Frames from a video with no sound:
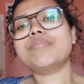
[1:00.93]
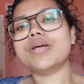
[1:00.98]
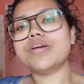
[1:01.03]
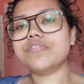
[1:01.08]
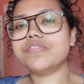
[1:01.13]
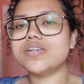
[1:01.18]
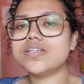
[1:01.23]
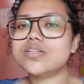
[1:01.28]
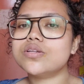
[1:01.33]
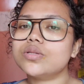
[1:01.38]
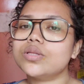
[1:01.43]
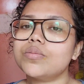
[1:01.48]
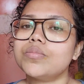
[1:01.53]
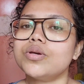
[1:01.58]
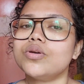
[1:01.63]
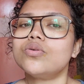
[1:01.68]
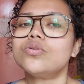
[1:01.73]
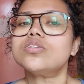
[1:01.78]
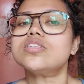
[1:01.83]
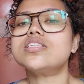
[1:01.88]
ব্রেকফাস্টে তো
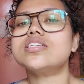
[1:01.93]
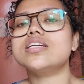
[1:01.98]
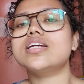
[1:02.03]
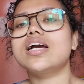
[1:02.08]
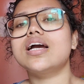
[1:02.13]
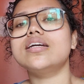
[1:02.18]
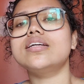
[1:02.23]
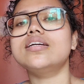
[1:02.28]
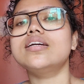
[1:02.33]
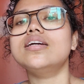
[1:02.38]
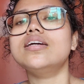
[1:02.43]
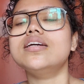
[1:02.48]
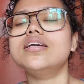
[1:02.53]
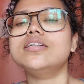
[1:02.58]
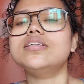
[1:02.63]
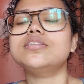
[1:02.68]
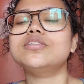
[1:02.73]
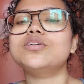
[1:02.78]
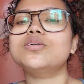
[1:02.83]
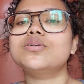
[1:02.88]
আমি ওটসই খাই
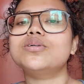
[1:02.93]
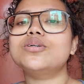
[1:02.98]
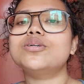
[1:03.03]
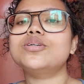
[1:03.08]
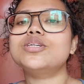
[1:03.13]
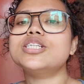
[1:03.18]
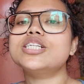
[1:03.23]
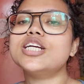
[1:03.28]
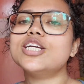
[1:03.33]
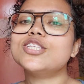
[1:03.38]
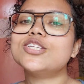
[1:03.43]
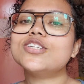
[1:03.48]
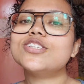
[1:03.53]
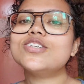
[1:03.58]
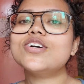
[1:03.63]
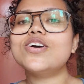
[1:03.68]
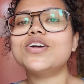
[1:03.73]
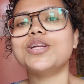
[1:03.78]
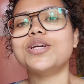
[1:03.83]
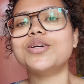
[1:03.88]
তো সেই জন্য
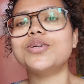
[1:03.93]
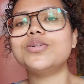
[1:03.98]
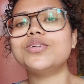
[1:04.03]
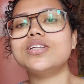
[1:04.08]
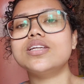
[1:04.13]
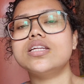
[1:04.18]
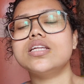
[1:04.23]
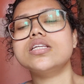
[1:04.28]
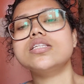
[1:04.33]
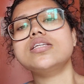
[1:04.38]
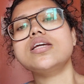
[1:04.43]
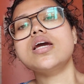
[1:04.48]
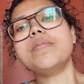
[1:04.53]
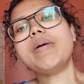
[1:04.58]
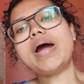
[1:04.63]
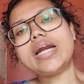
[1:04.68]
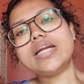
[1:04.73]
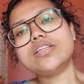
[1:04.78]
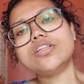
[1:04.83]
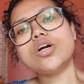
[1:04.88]
অনেকগুলো নিয়ে নিয়েছি আর
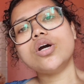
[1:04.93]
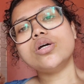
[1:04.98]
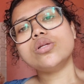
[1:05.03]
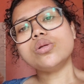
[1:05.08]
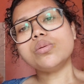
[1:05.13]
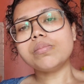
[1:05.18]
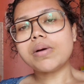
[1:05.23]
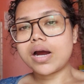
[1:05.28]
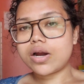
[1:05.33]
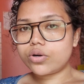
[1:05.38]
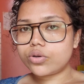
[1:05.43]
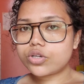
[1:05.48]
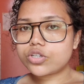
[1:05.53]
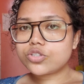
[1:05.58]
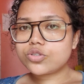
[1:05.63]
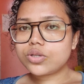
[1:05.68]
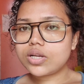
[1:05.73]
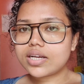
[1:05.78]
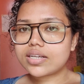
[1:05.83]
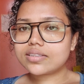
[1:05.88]
বাড়িতে হয়তো মারও
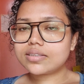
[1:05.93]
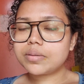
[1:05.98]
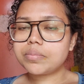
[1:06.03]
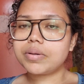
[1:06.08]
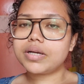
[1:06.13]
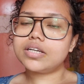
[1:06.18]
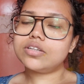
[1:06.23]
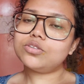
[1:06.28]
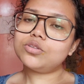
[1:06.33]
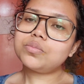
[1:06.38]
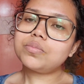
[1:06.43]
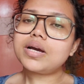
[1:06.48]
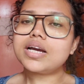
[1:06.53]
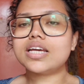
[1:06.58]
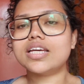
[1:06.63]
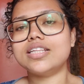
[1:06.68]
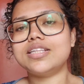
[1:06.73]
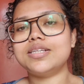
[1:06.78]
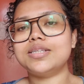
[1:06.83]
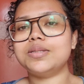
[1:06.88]
কিছু লাগতে পারে তো
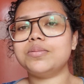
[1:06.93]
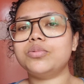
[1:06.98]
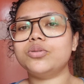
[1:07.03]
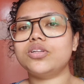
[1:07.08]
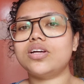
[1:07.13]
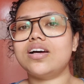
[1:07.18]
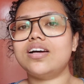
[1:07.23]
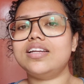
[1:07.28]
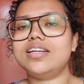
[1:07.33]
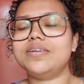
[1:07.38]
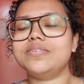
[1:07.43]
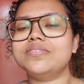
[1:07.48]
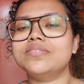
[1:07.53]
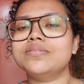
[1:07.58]
মাকে দিয়ে দেবো তাহলে